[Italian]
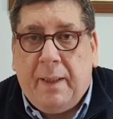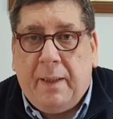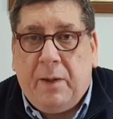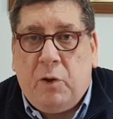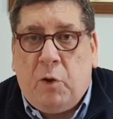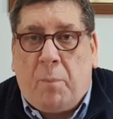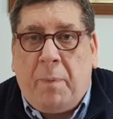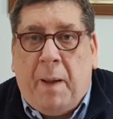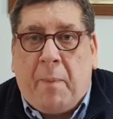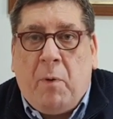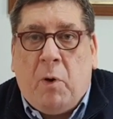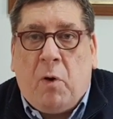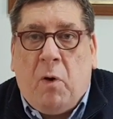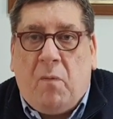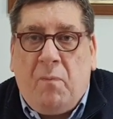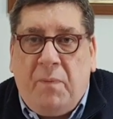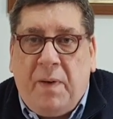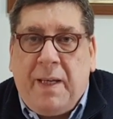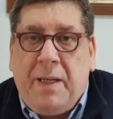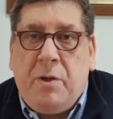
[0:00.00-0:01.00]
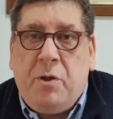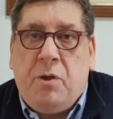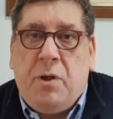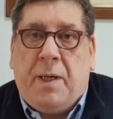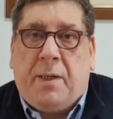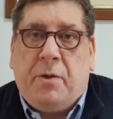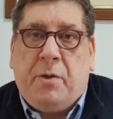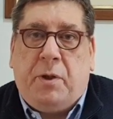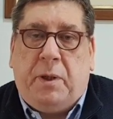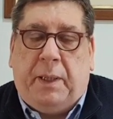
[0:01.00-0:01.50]
Dobbiamo
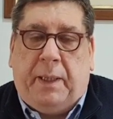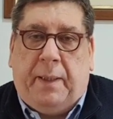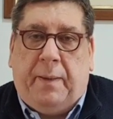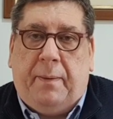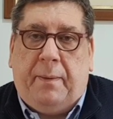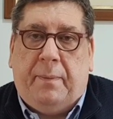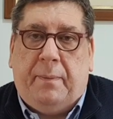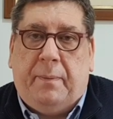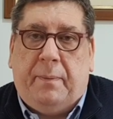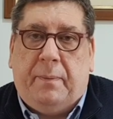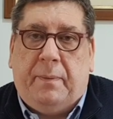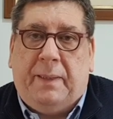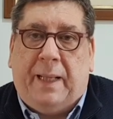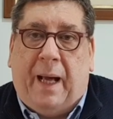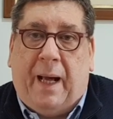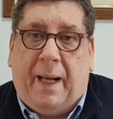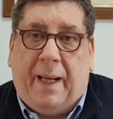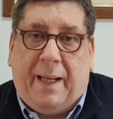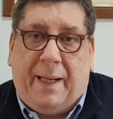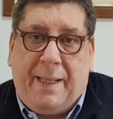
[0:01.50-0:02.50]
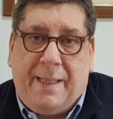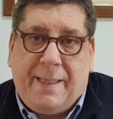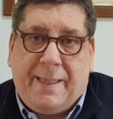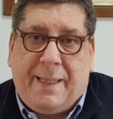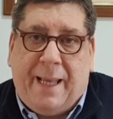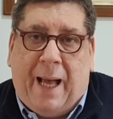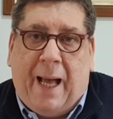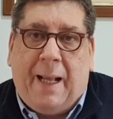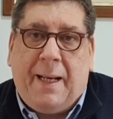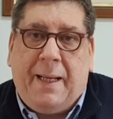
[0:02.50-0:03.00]
convincerci da
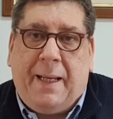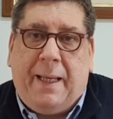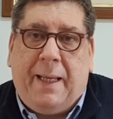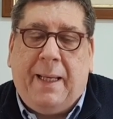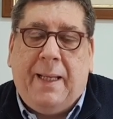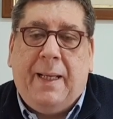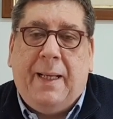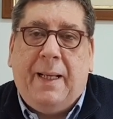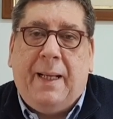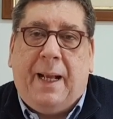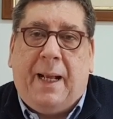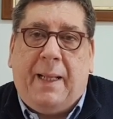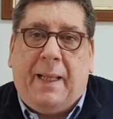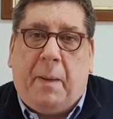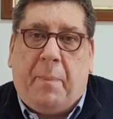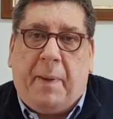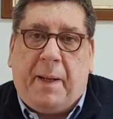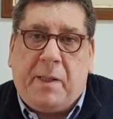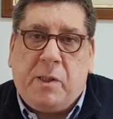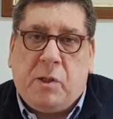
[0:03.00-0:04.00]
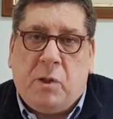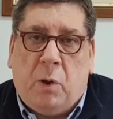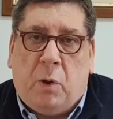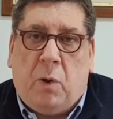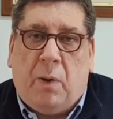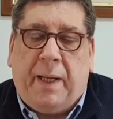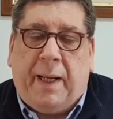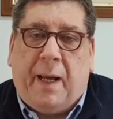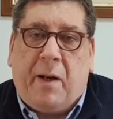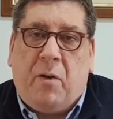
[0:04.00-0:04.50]
cristiani e da
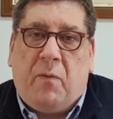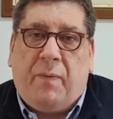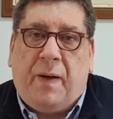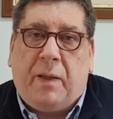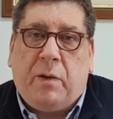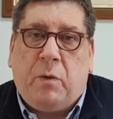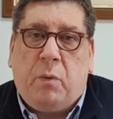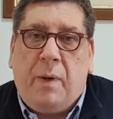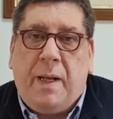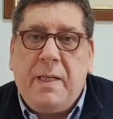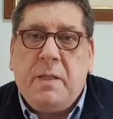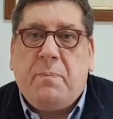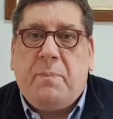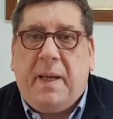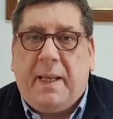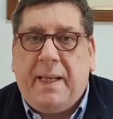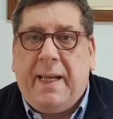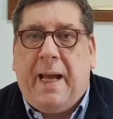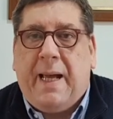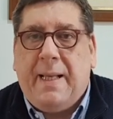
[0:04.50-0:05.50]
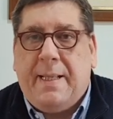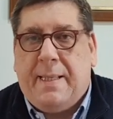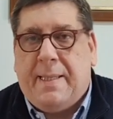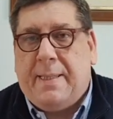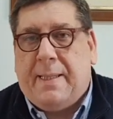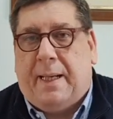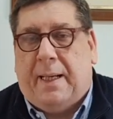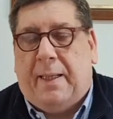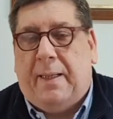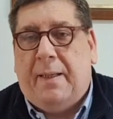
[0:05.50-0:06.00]
persone che hanno fatto
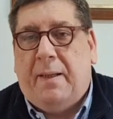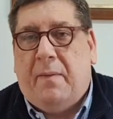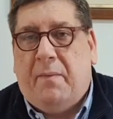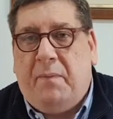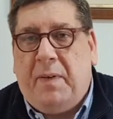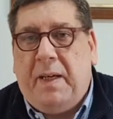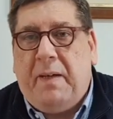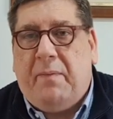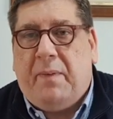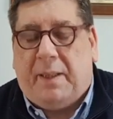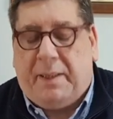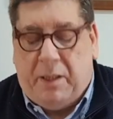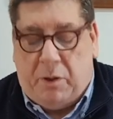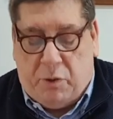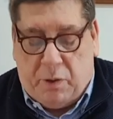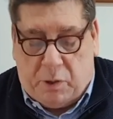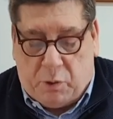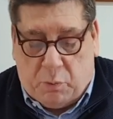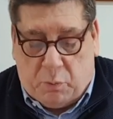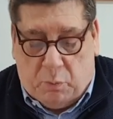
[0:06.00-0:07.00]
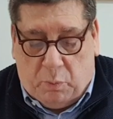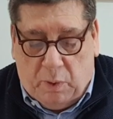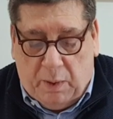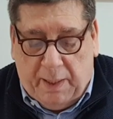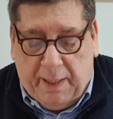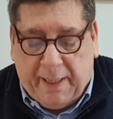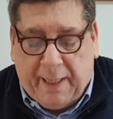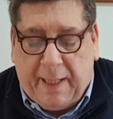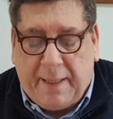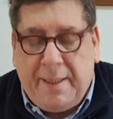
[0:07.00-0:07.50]
un'esperienza viva di Gesù
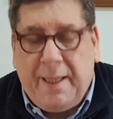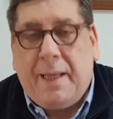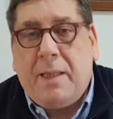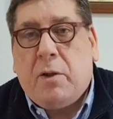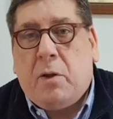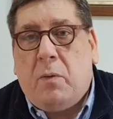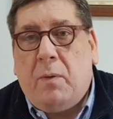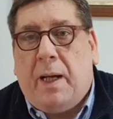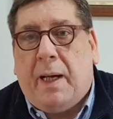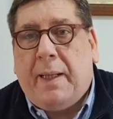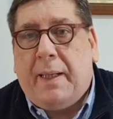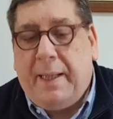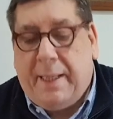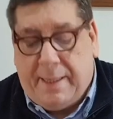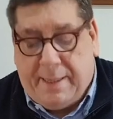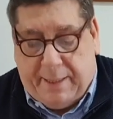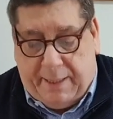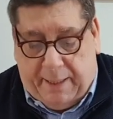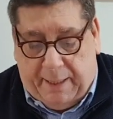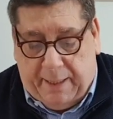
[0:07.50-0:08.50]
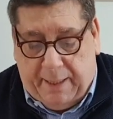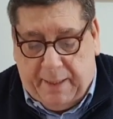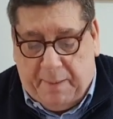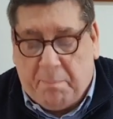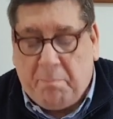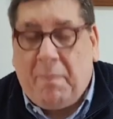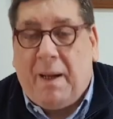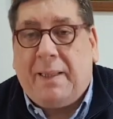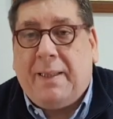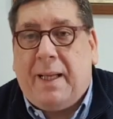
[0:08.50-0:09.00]
che dietro una crisi
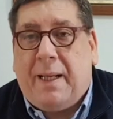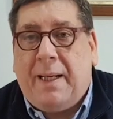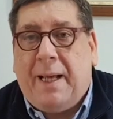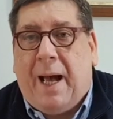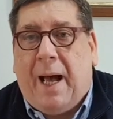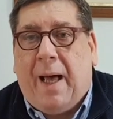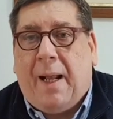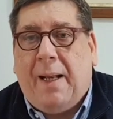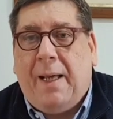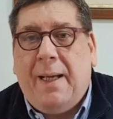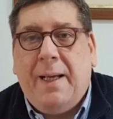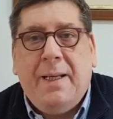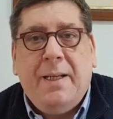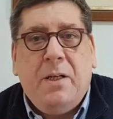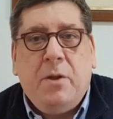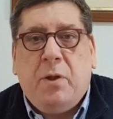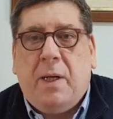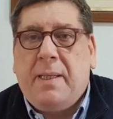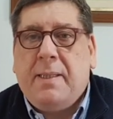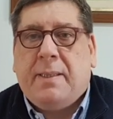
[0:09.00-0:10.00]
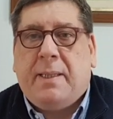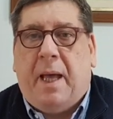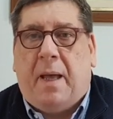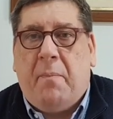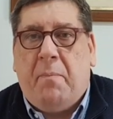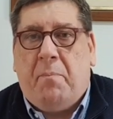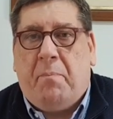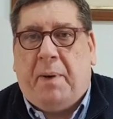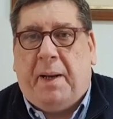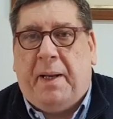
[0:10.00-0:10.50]
materiale c'è
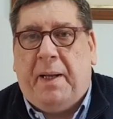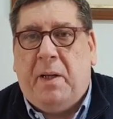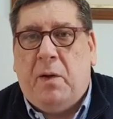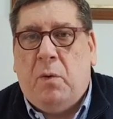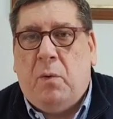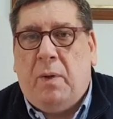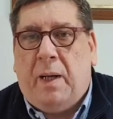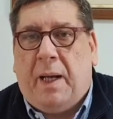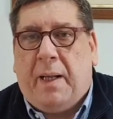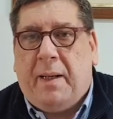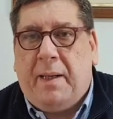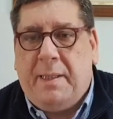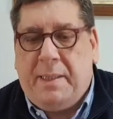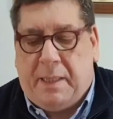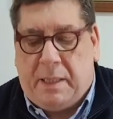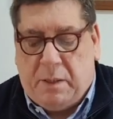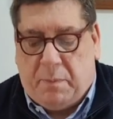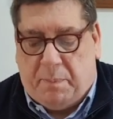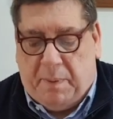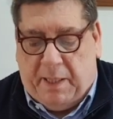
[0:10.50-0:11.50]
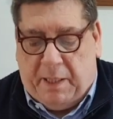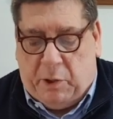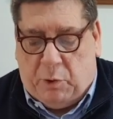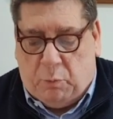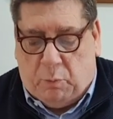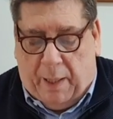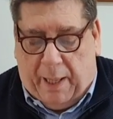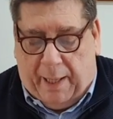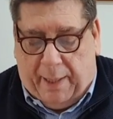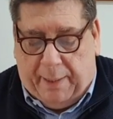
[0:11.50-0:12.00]
sempre una crisi
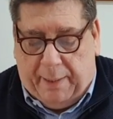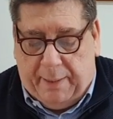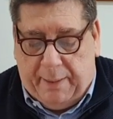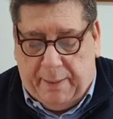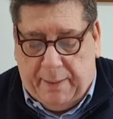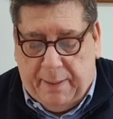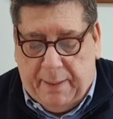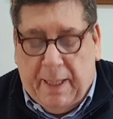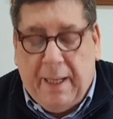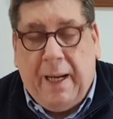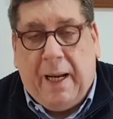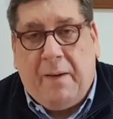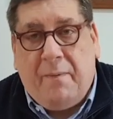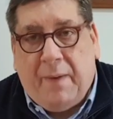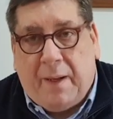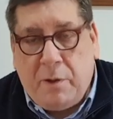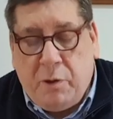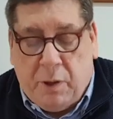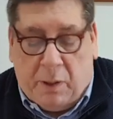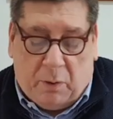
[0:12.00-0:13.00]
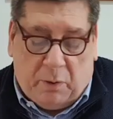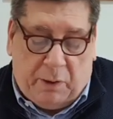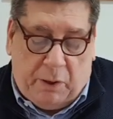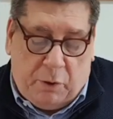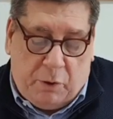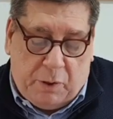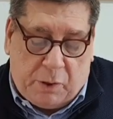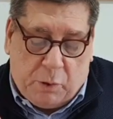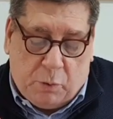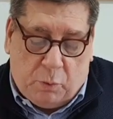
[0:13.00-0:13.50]
spirituale il Vangelo di
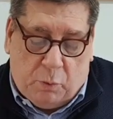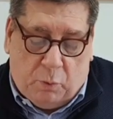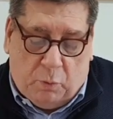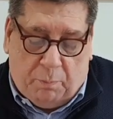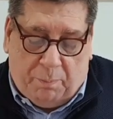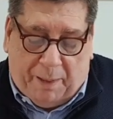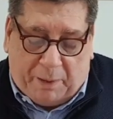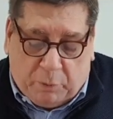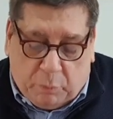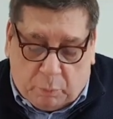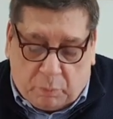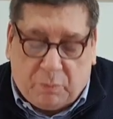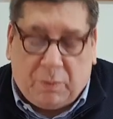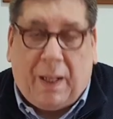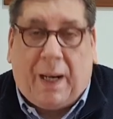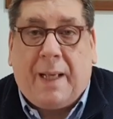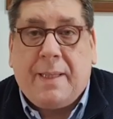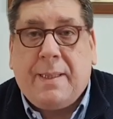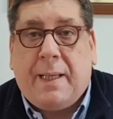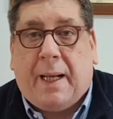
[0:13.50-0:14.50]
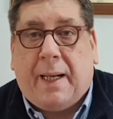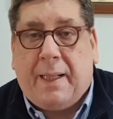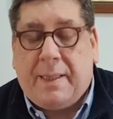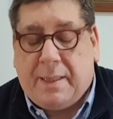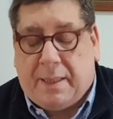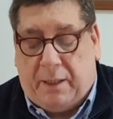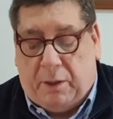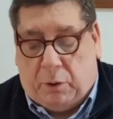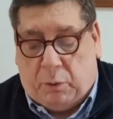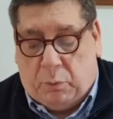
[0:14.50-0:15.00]
Gesù, ma tutta la Sacra
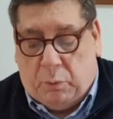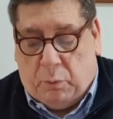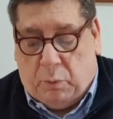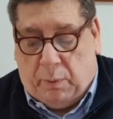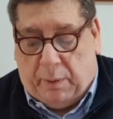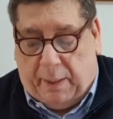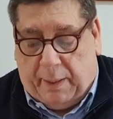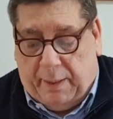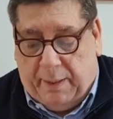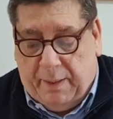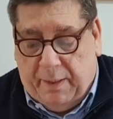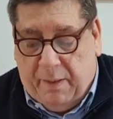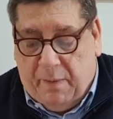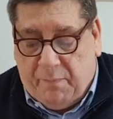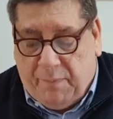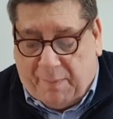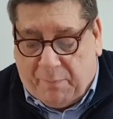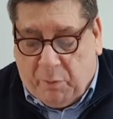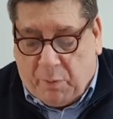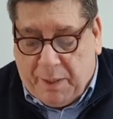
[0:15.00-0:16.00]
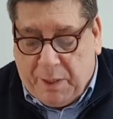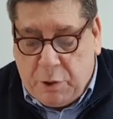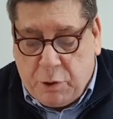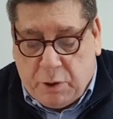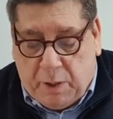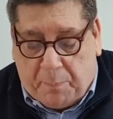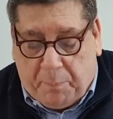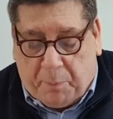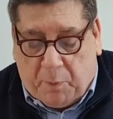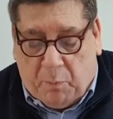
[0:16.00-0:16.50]
Scrittura,
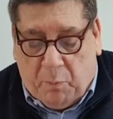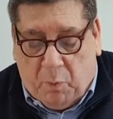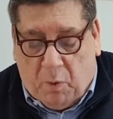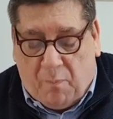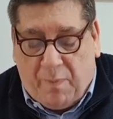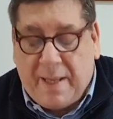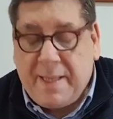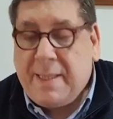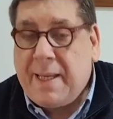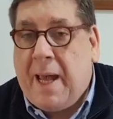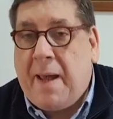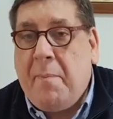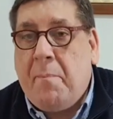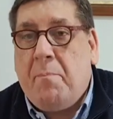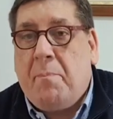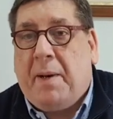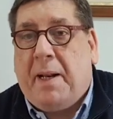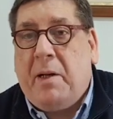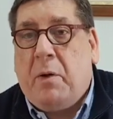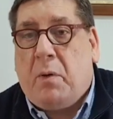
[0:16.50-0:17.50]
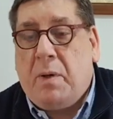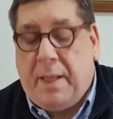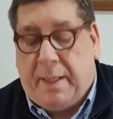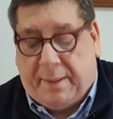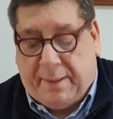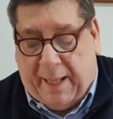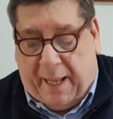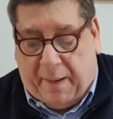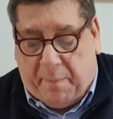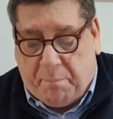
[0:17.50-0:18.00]
favorisce e promuove sempre, in ogni
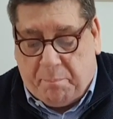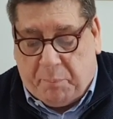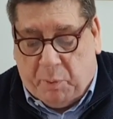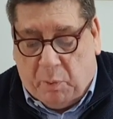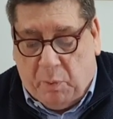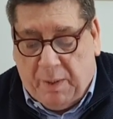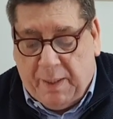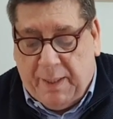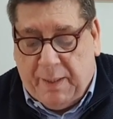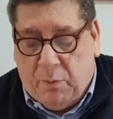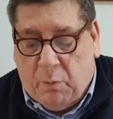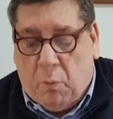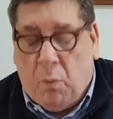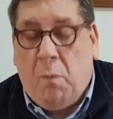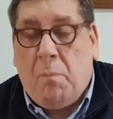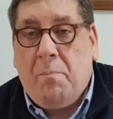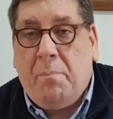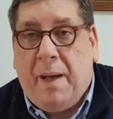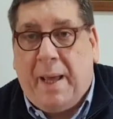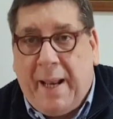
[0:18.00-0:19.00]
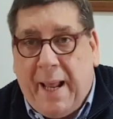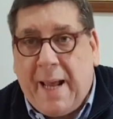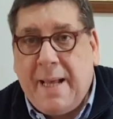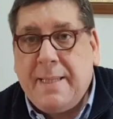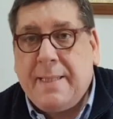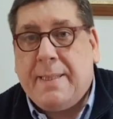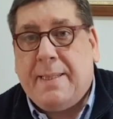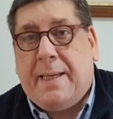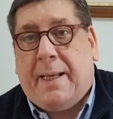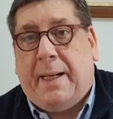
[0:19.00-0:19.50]
tempo, un
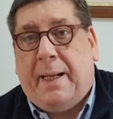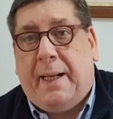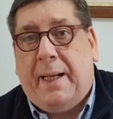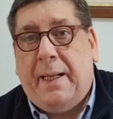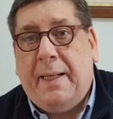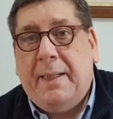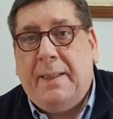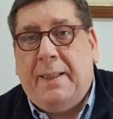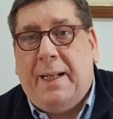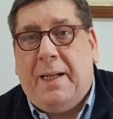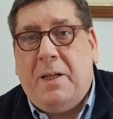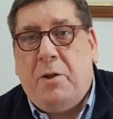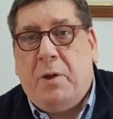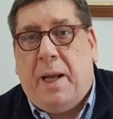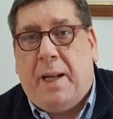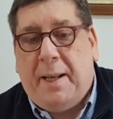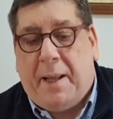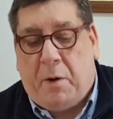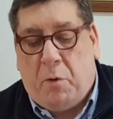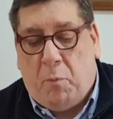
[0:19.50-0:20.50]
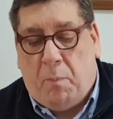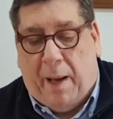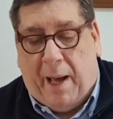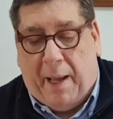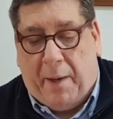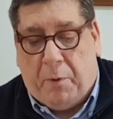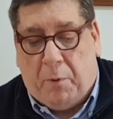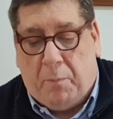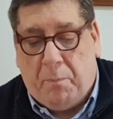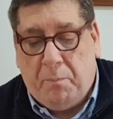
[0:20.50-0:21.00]
benessere del genere
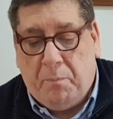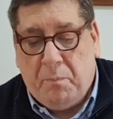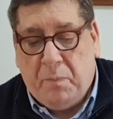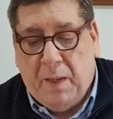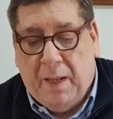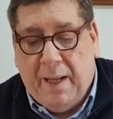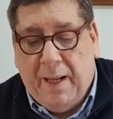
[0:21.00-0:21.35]
umano.